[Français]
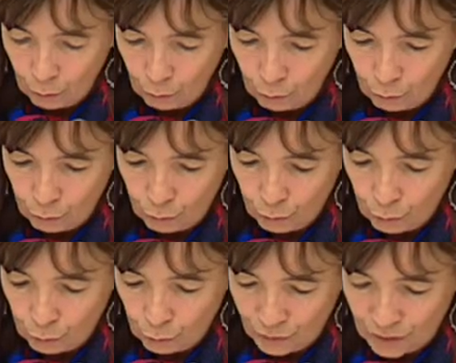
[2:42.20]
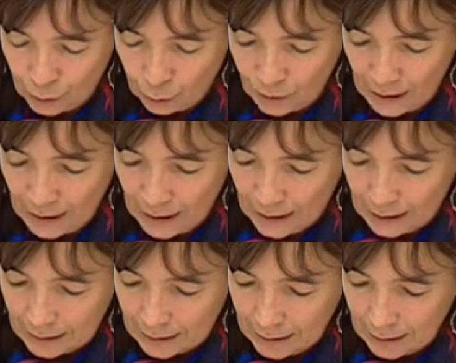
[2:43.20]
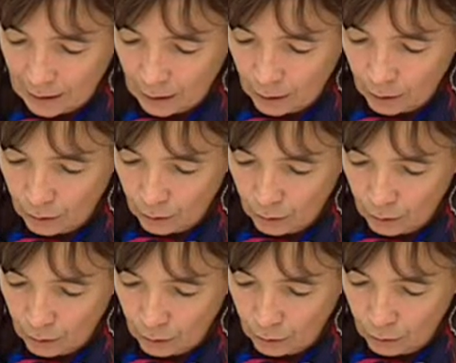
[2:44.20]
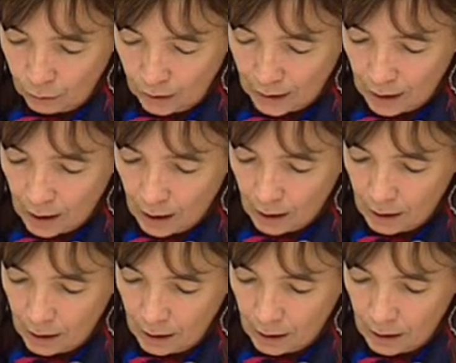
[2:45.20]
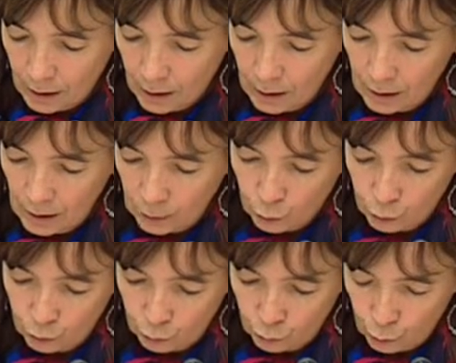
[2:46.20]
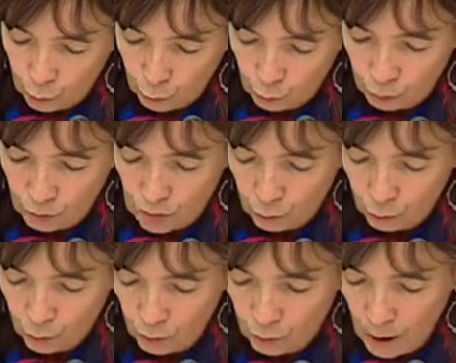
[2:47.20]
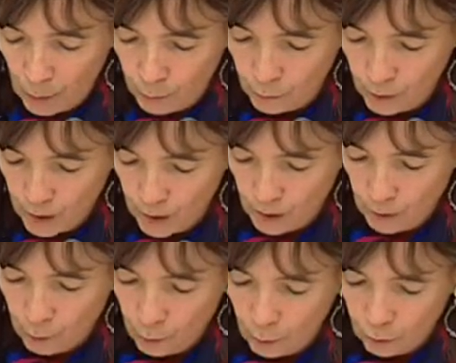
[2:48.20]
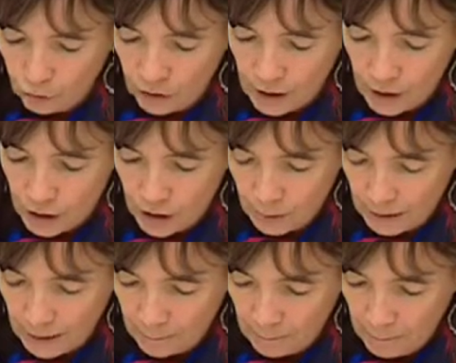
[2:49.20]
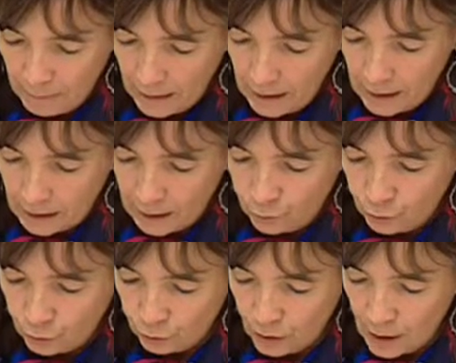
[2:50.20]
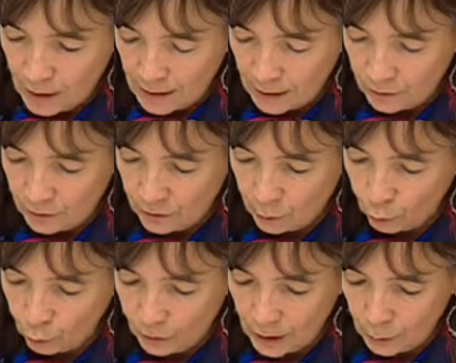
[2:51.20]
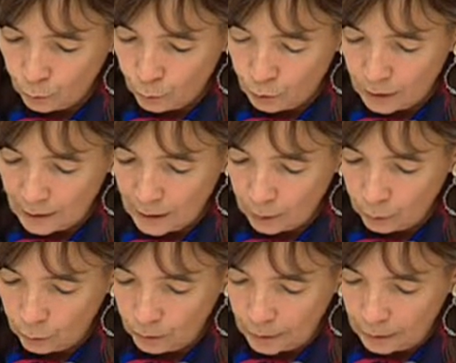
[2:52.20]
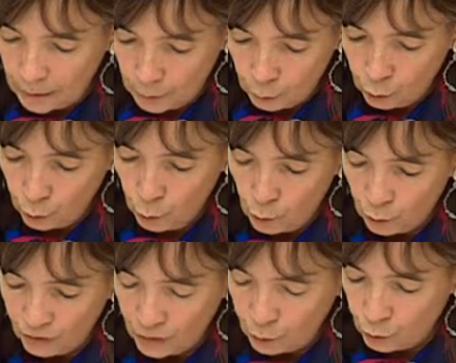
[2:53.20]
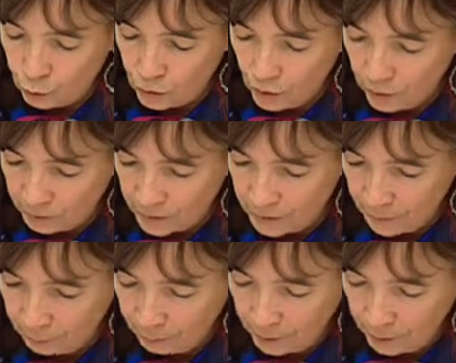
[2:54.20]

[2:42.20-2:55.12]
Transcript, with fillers: vous auditionner, c'est eu égard à l'annonce de restructuration appelée projet Gemini qui fusionnera les services centraux d'Airbus et d'Airbus Group au sein d'une seule entité.